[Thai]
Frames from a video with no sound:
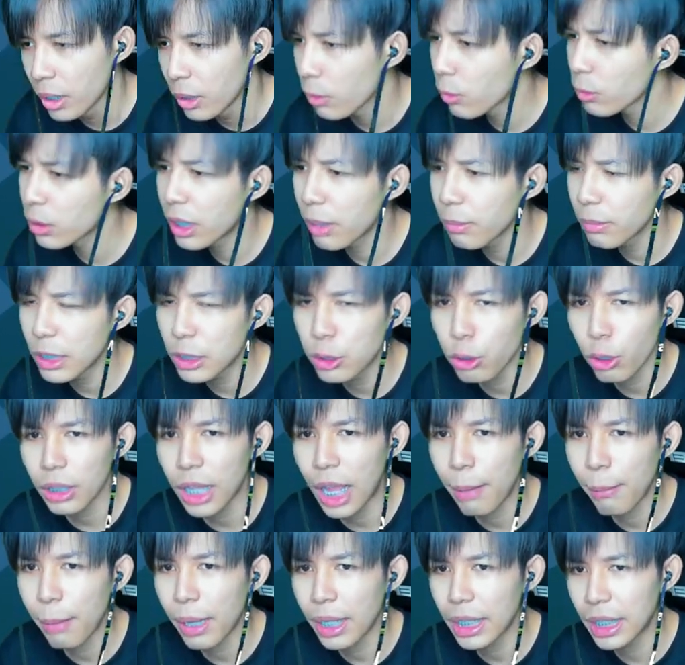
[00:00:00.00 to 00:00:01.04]
คลิปนี้โชค
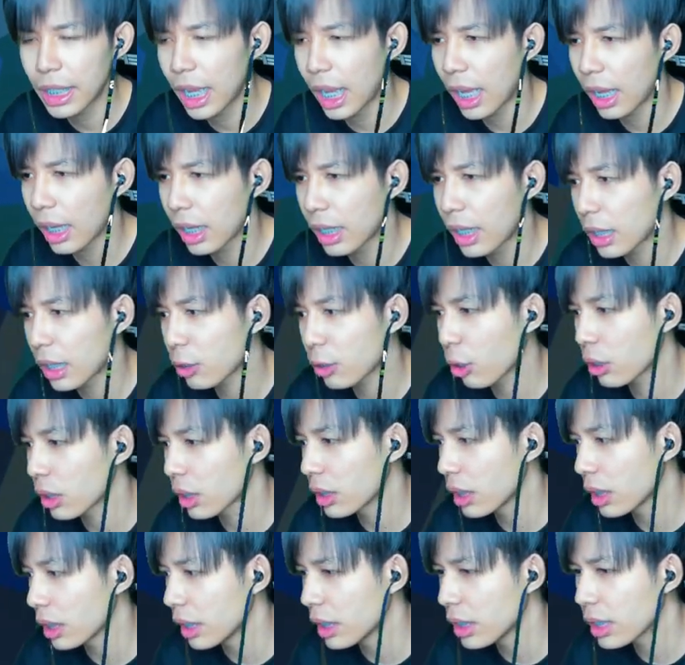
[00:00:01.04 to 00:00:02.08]
ร้ายมากเลยอ่ะคืออัดตอน
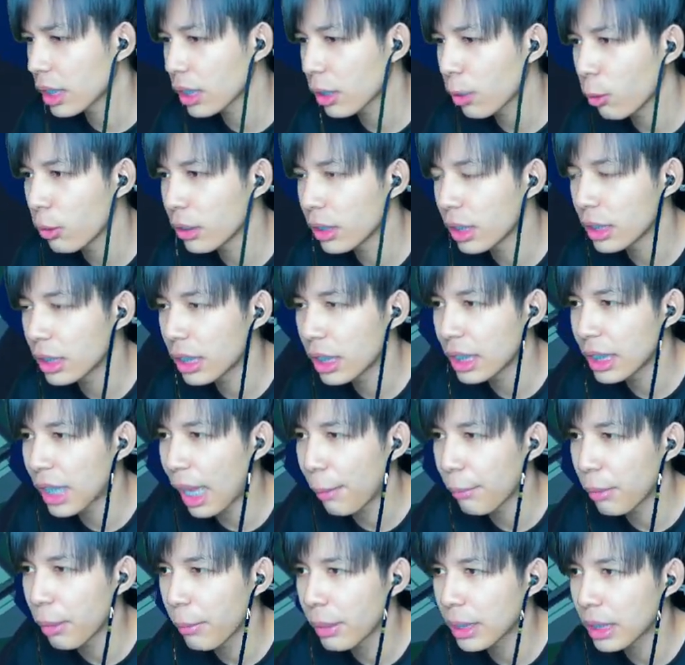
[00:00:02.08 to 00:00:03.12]
ดึกๆนี้เจอแต่คนตึงๆนะครั
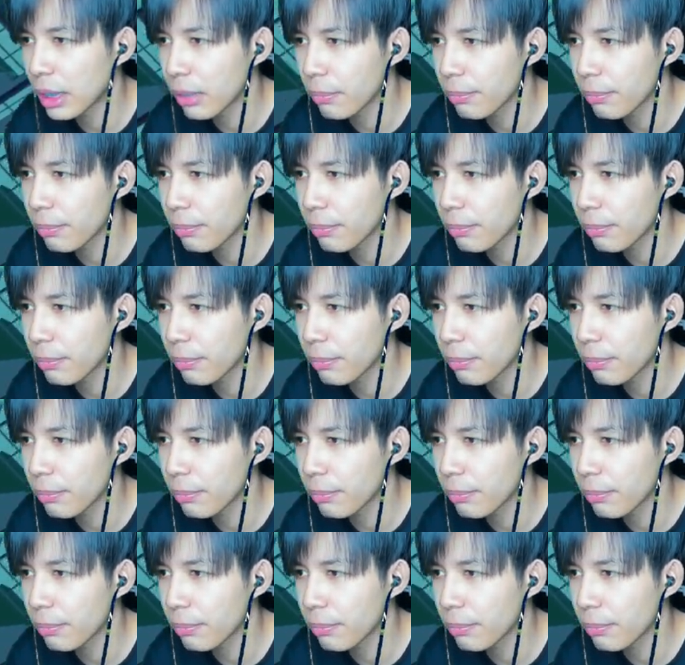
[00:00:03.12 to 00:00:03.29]
บ แล้วมันก็